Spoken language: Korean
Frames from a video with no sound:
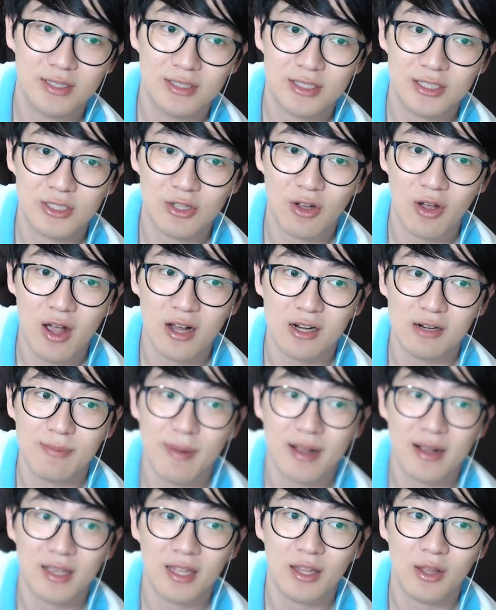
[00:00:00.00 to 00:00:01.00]
저항을
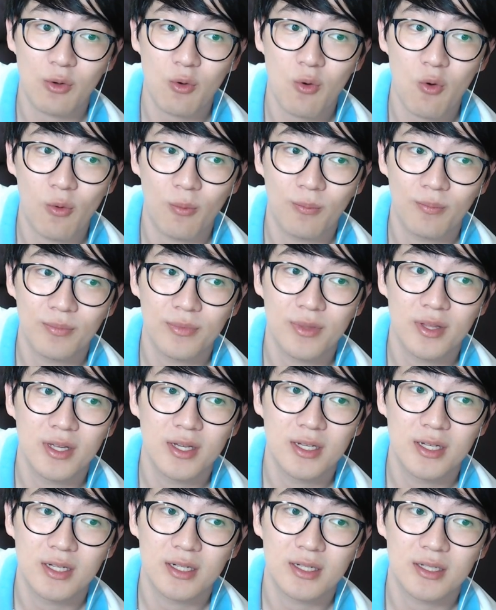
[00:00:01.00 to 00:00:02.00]
받게 되고
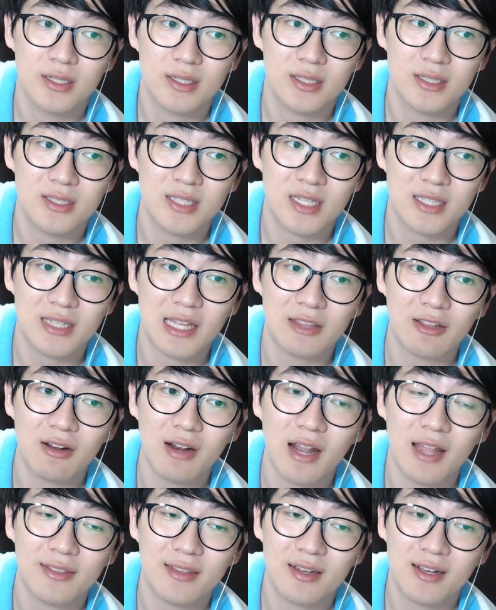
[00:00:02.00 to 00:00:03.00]
이제
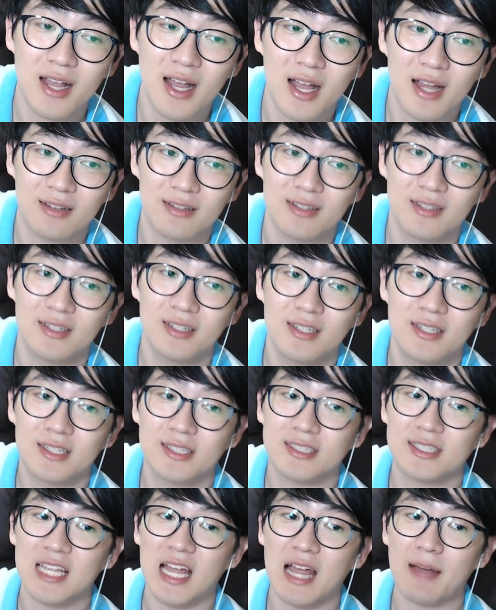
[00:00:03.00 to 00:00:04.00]
네덜란드가
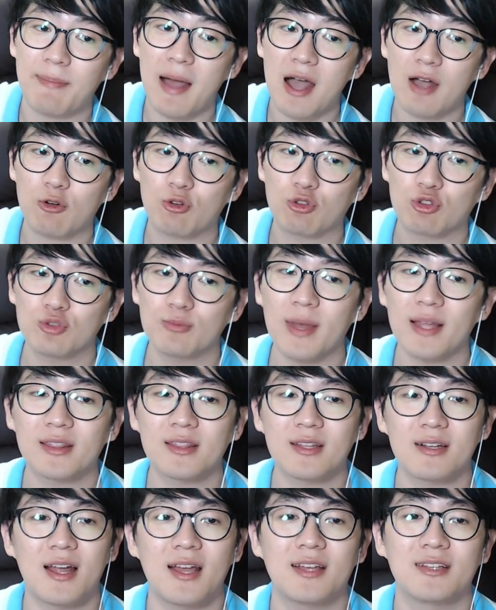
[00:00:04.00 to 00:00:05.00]
자바하고
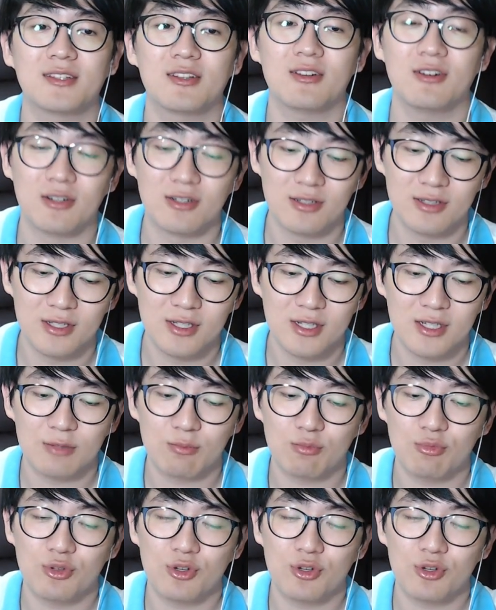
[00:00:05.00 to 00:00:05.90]
수마트라에서 무려